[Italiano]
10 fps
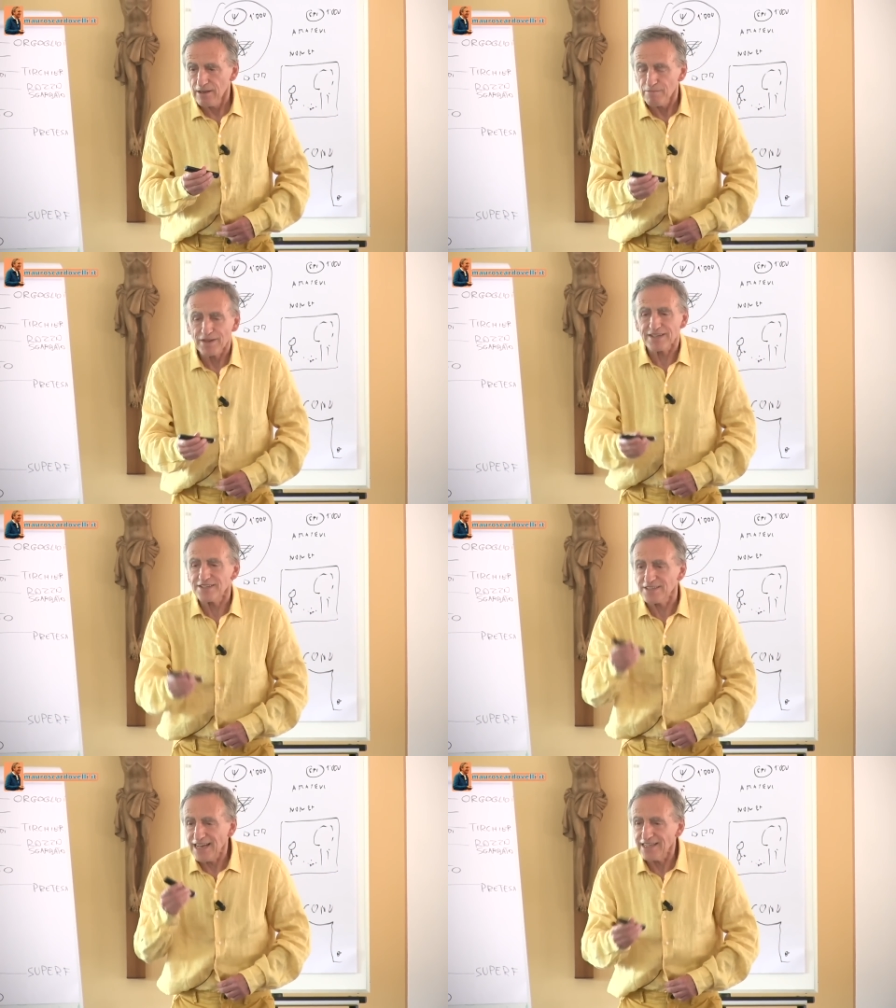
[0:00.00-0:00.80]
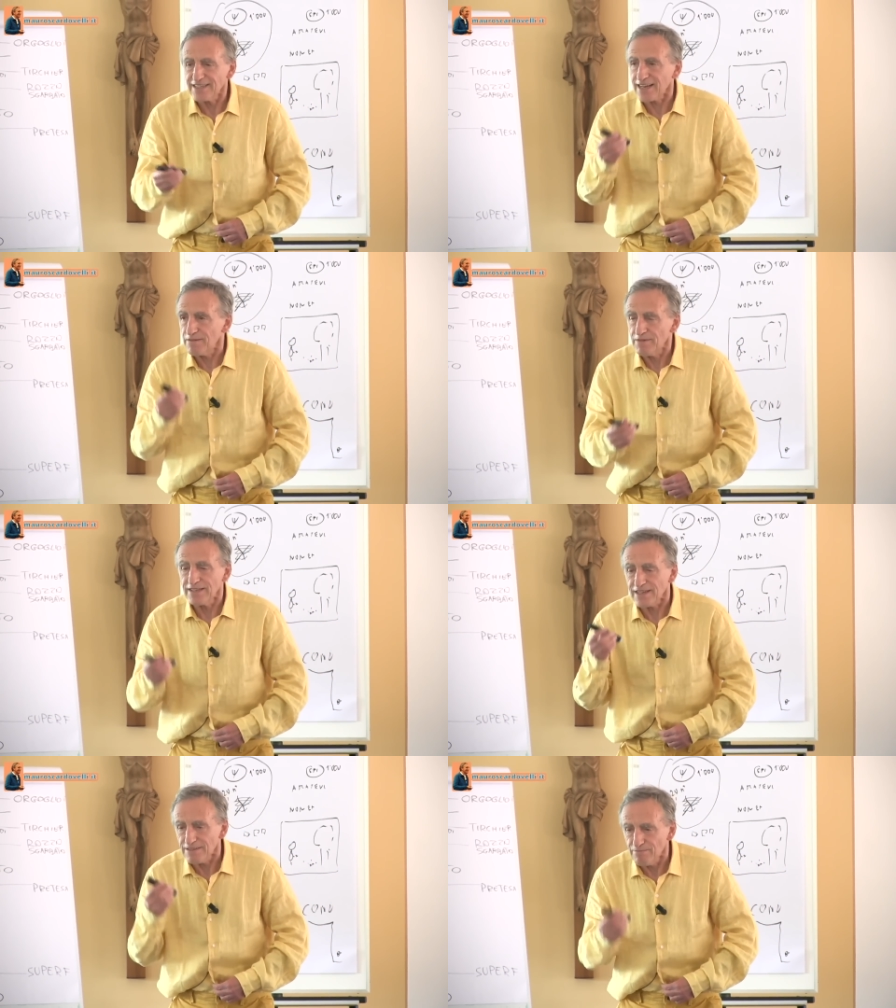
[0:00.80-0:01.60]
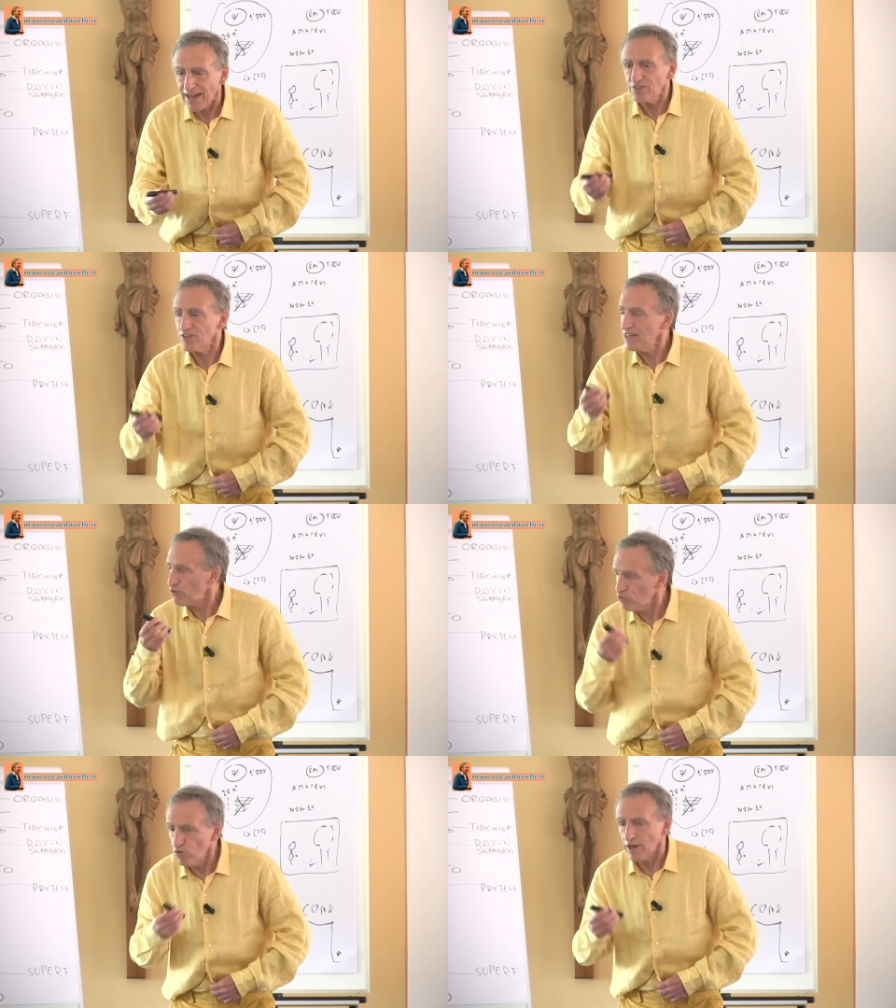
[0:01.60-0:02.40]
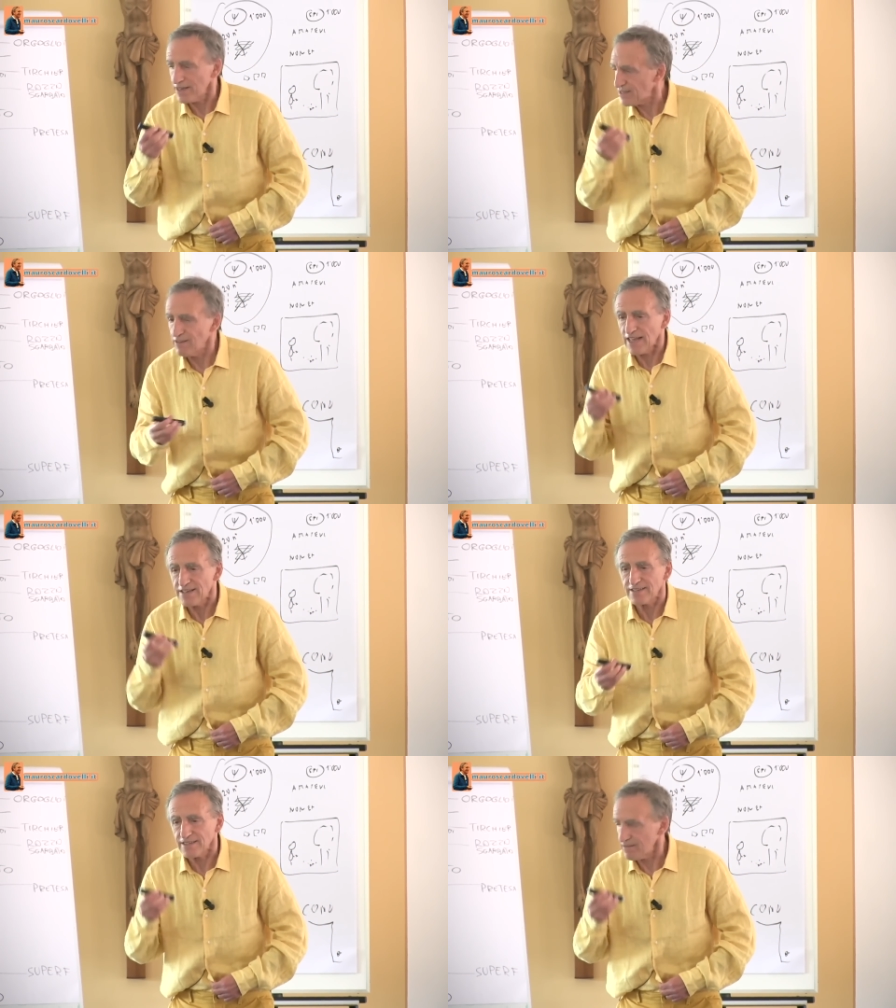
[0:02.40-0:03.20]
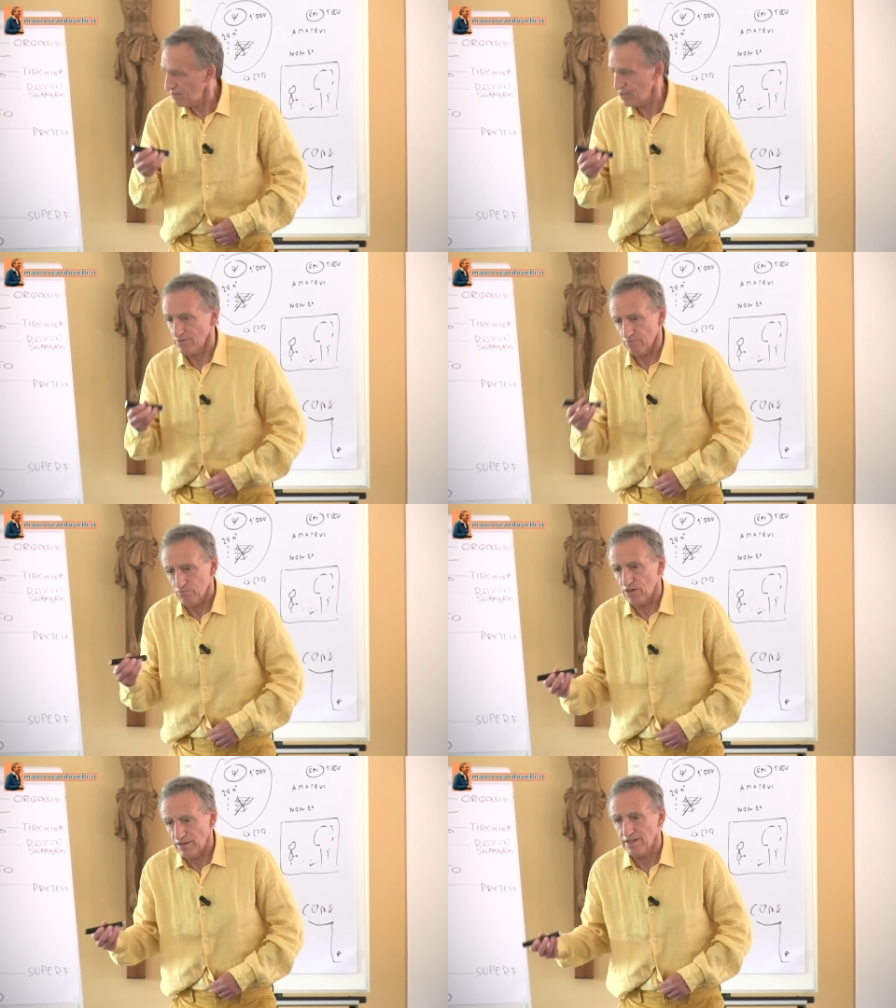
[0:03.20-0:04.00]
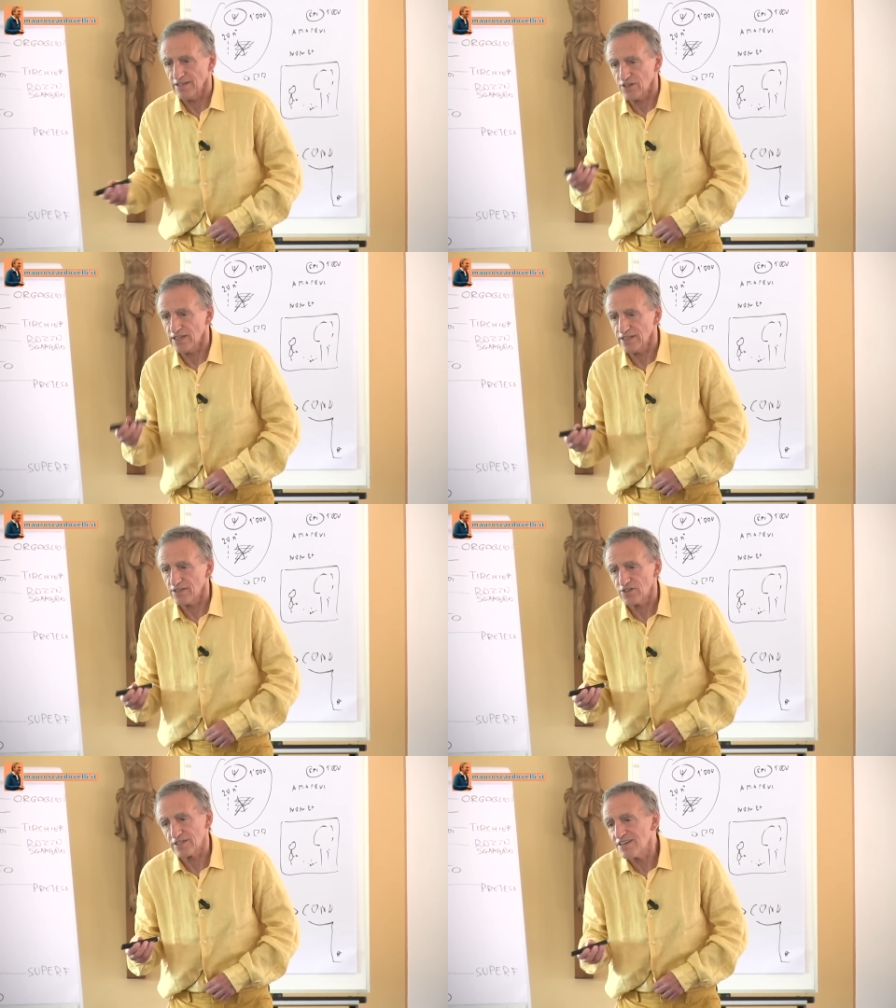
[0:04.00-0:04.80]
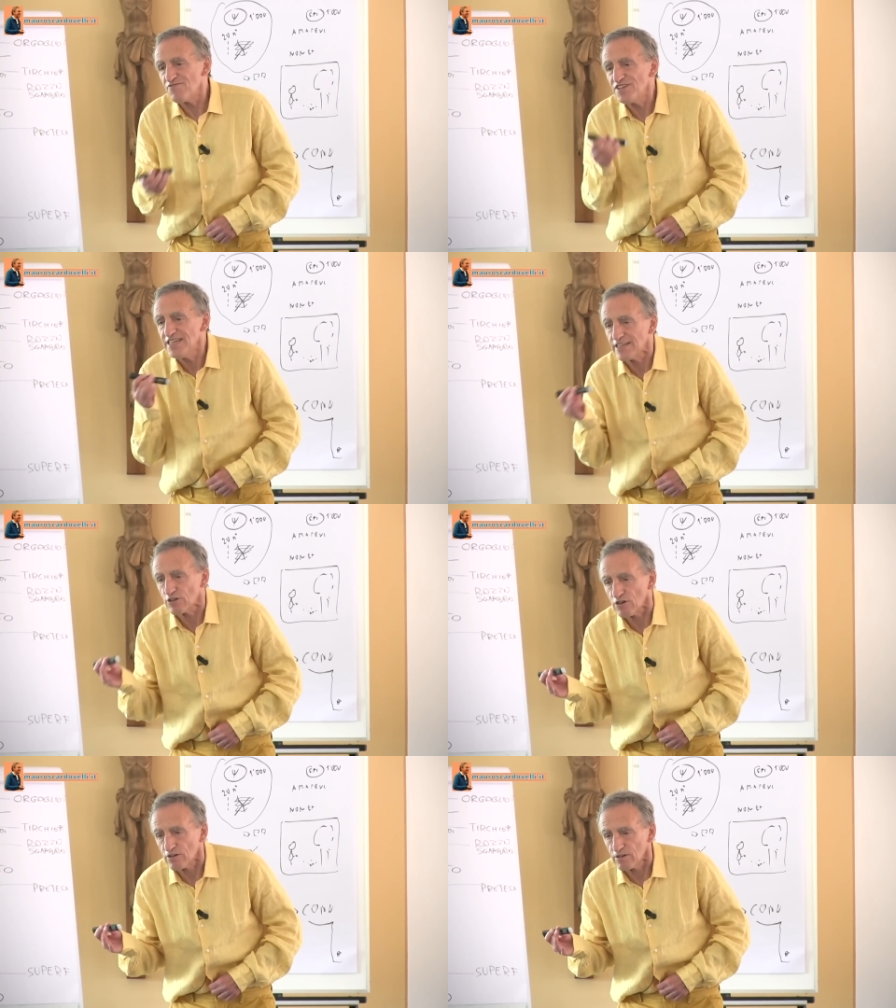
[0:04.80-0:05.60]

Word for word: Perché se hai l'attaccamento all'immagine tua, che sei un essere, che sei intelligente, eccetera, sei finito.